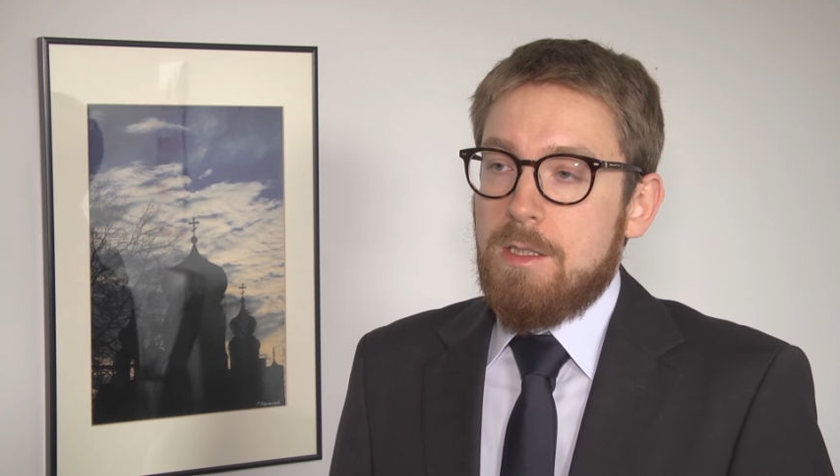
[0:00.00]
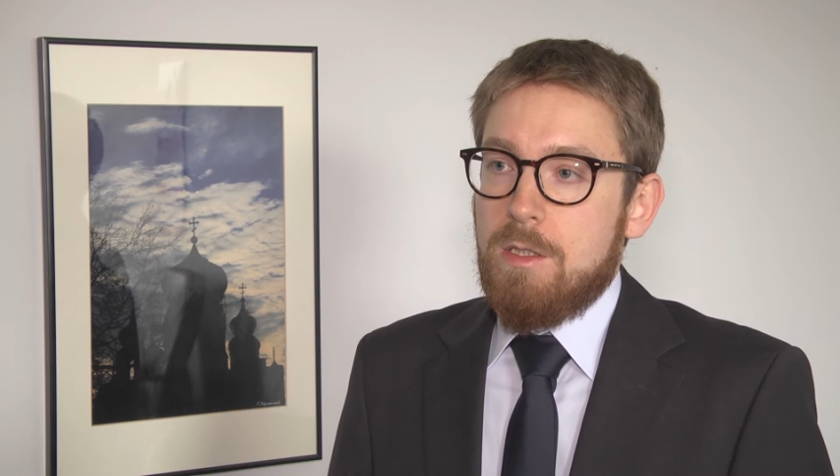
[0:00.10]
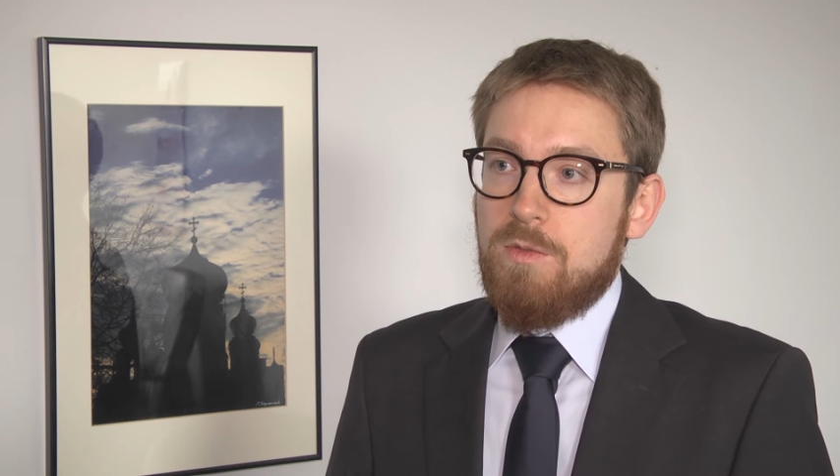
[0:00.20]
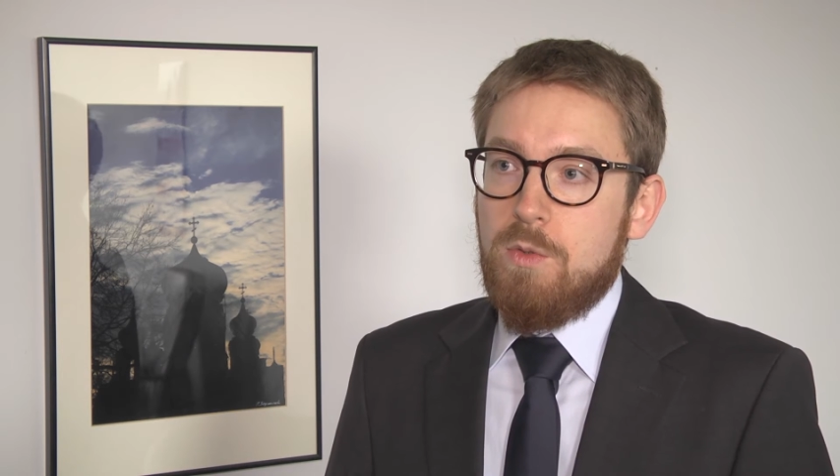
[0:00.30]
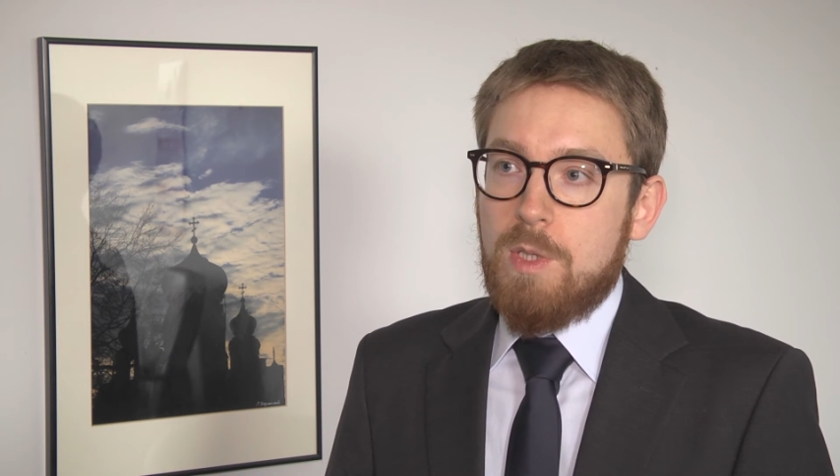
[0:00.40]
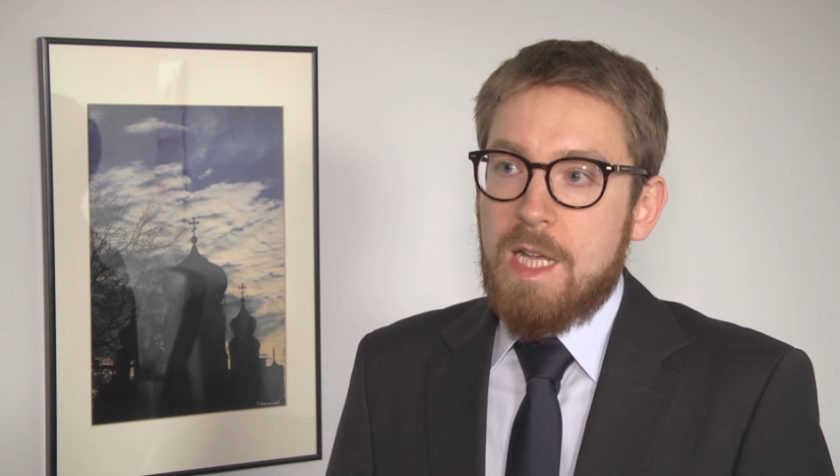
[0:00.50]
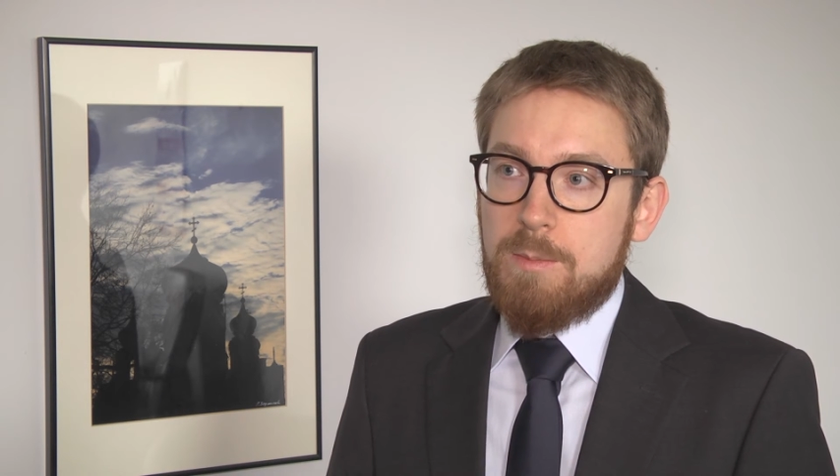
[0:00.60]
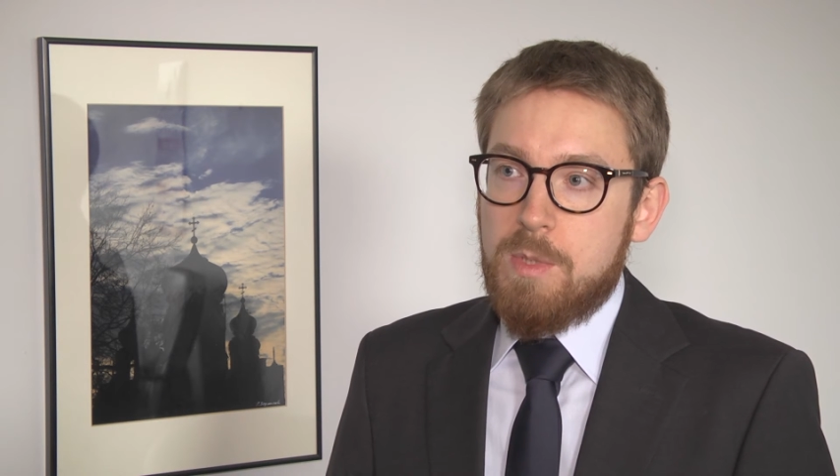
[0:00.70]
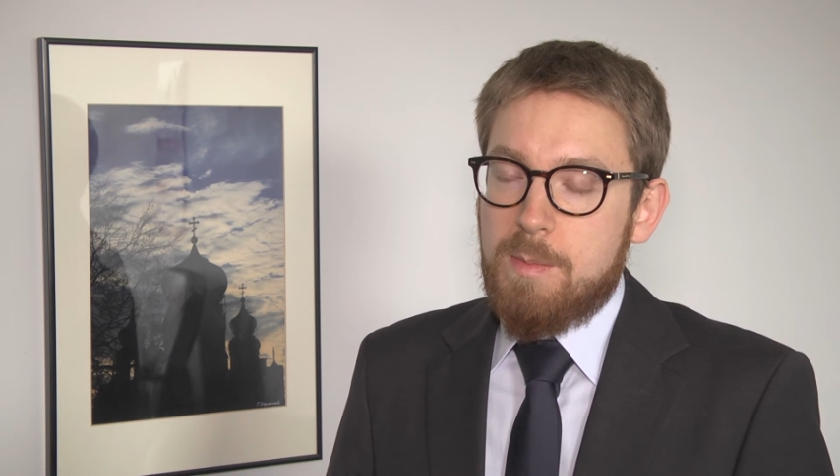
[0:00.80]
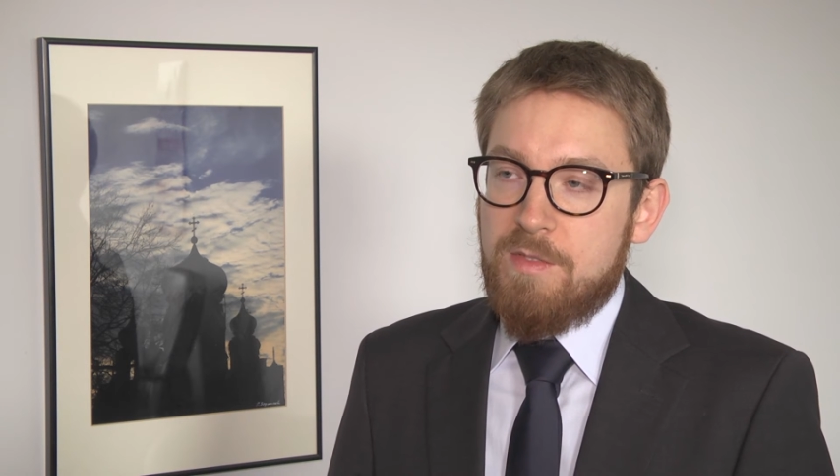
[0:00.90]
do dwóch
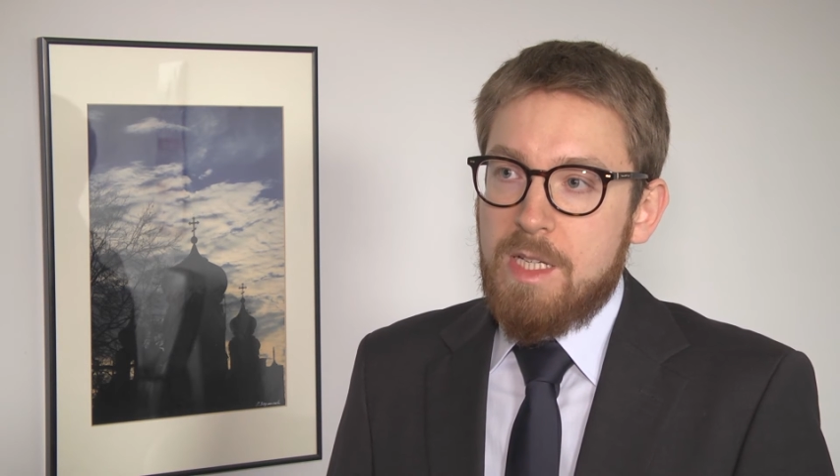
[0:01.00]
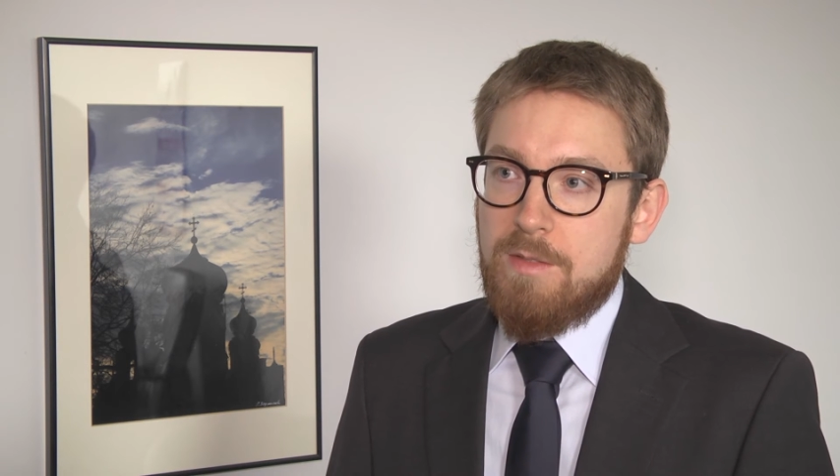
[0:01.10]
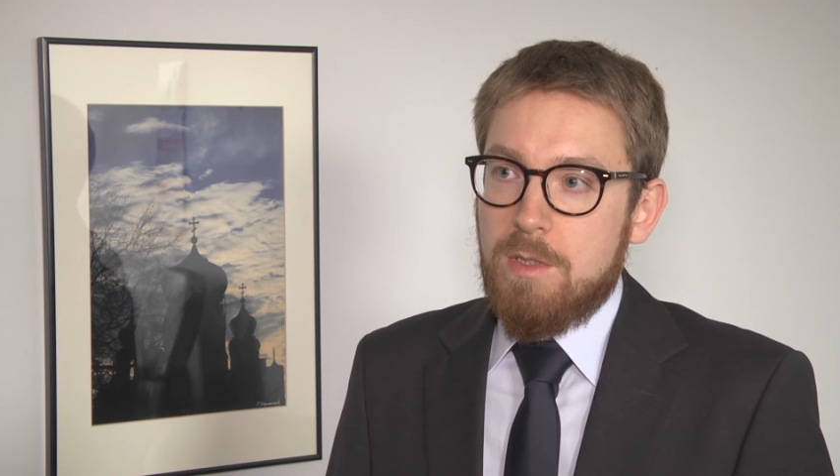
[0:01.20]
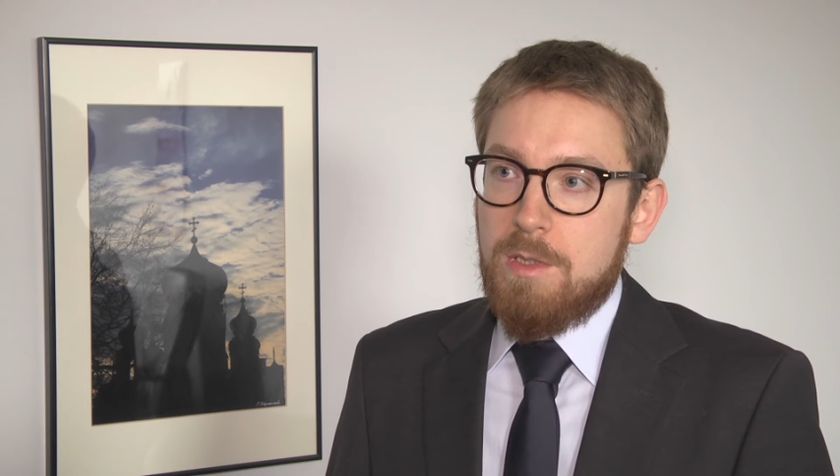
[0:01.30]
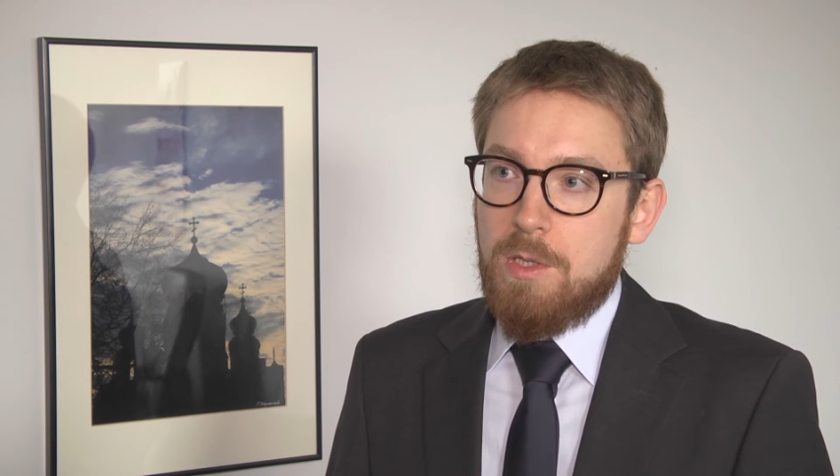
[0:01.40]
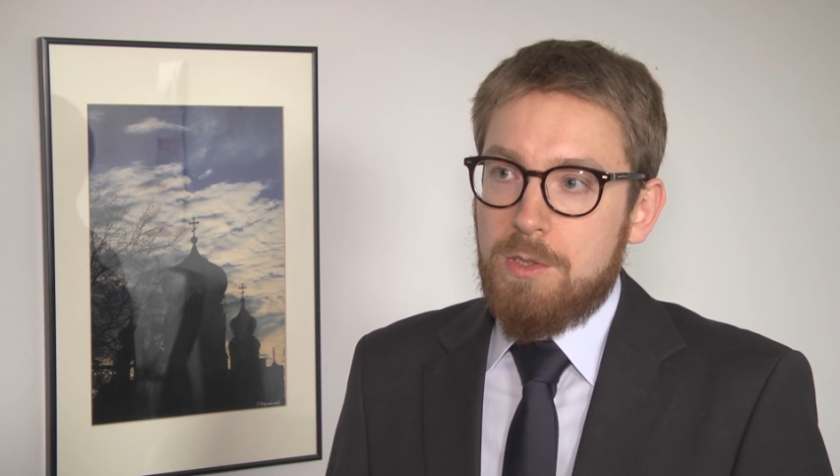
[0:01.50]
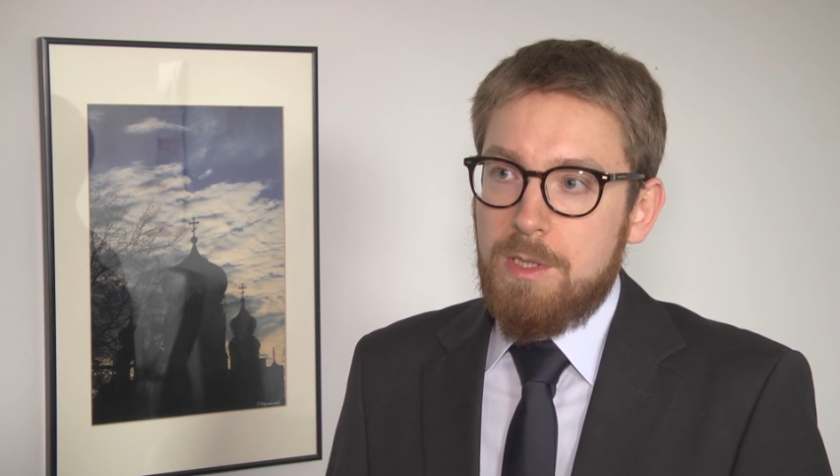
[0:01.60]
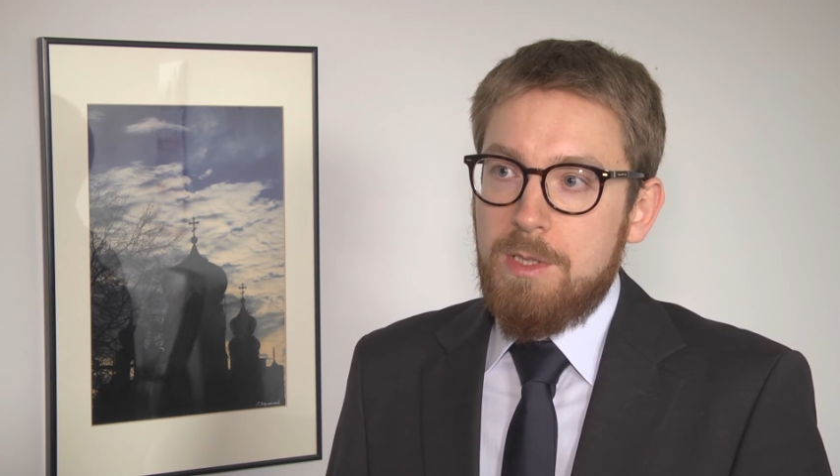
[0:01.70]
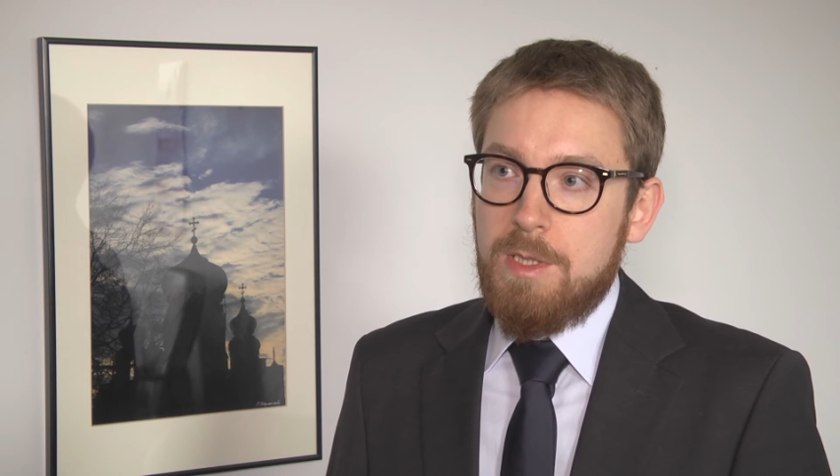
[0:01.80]
lat pozbawienia wolności,